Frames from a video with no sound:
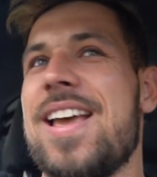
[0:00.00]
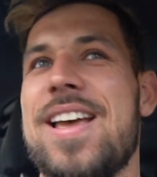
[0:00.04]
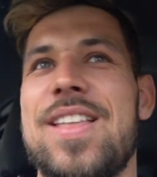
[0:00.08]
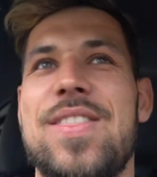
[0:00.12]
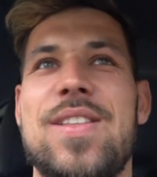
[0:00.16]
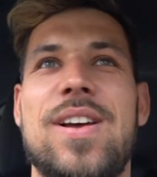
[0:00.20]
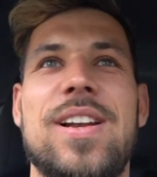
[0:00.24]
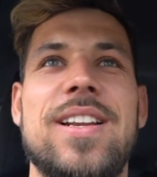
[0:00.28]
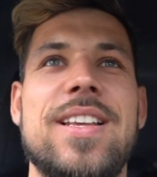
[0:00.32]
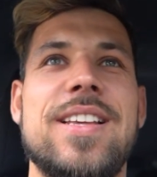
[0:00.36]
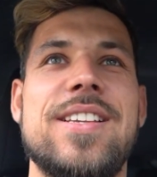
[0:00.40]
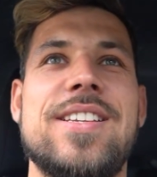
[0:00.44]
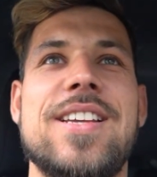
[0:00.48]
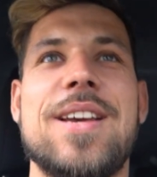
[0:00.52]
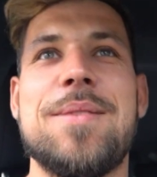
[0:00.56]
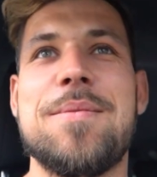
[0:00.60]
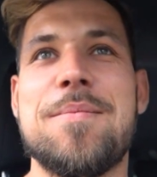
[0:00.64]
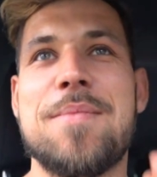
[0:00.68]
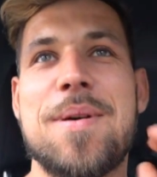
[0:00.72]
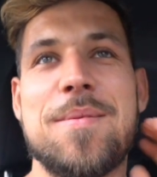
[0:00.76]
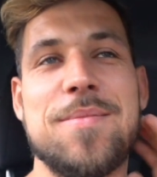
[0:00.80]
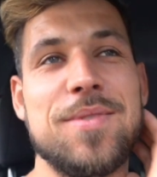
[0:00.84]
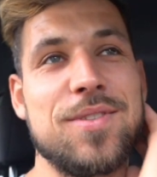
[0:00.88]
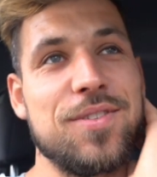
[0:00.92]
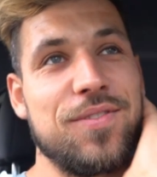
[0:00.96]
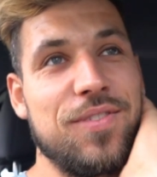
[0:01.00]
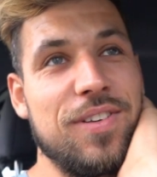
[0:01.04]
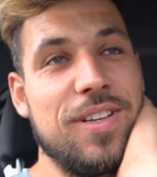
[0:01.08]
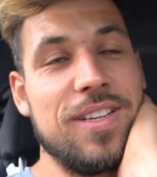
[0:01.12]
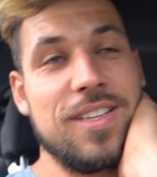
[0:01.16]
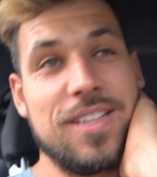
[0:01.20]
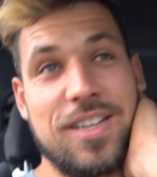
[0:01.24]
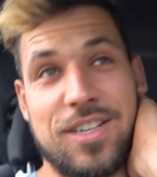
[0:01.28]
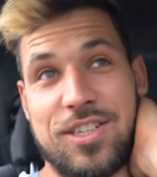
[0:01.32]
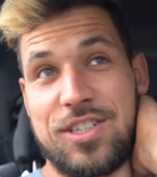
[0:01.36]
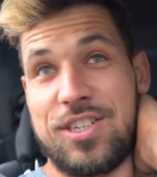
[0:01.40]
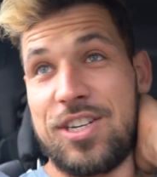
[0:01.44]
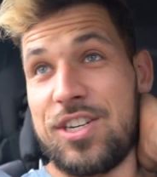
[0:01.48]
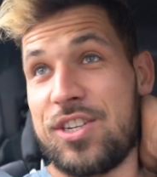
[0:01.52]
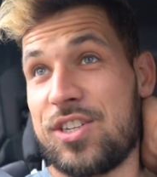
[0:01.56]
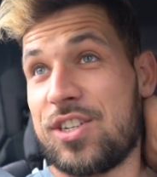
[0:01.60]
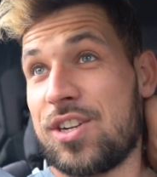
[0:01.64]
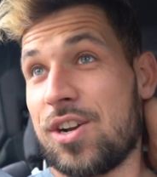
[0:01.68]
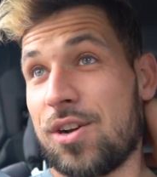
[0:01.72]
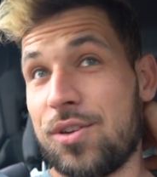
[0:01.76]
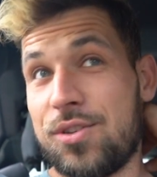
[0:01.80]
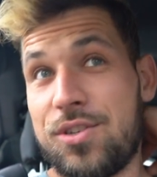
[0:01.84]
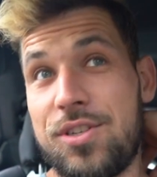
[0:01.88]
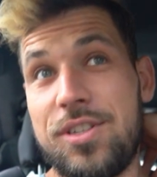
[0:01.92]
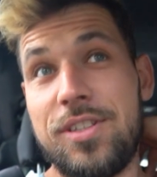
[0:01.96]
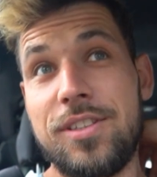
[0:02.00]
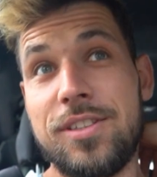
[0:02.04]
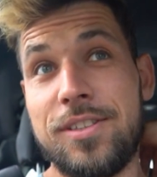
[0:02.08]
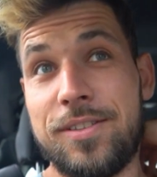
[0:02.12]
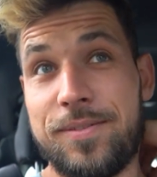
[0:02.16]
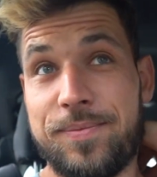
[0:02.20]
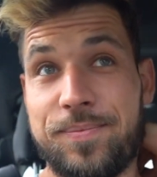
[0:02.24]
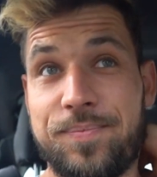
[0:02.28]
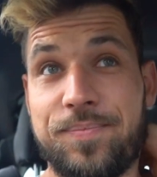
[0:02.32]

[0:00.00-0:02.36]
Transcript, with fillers: No ale jedziemy. Mamy do Wilna 6 godzin.